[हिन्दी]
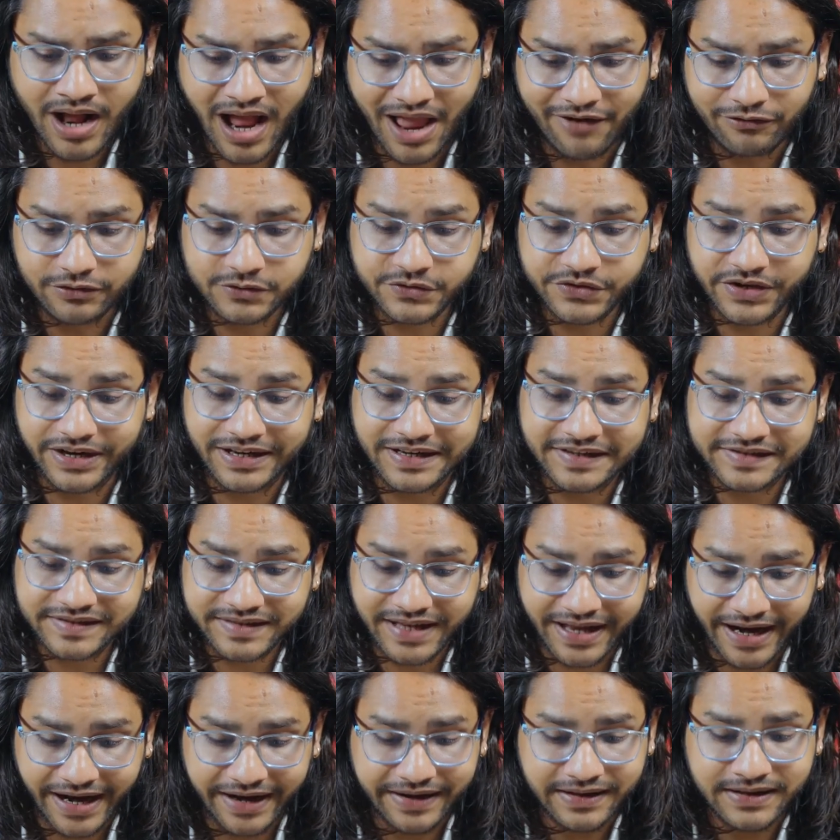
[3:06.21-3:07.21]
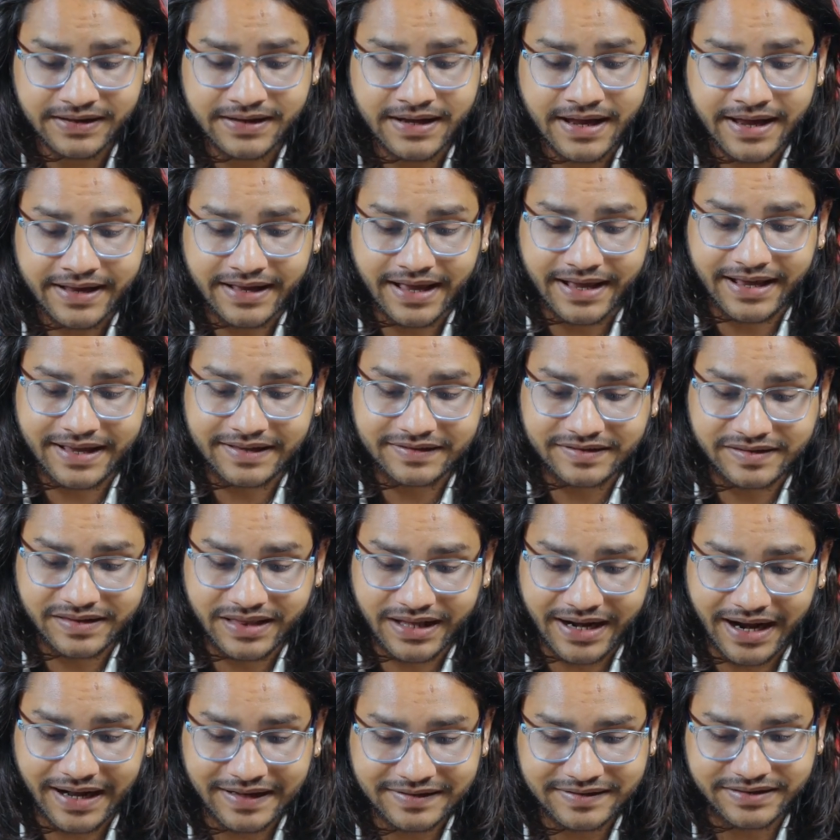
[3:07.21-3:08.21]
आई वॉज रियली स्कैड कि किस
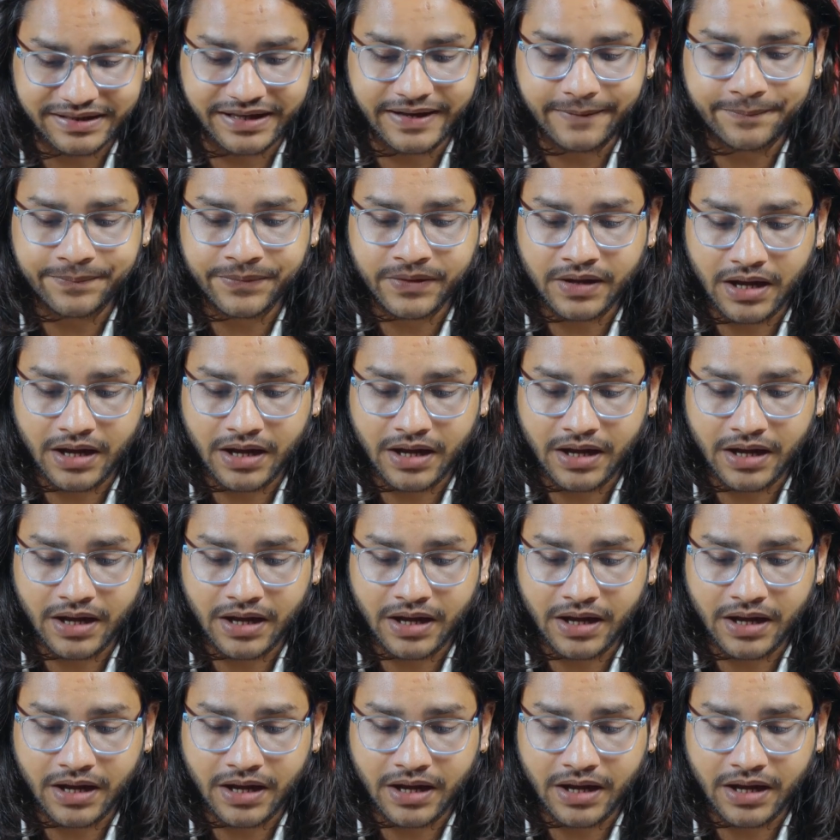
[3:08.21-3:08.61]
तरह से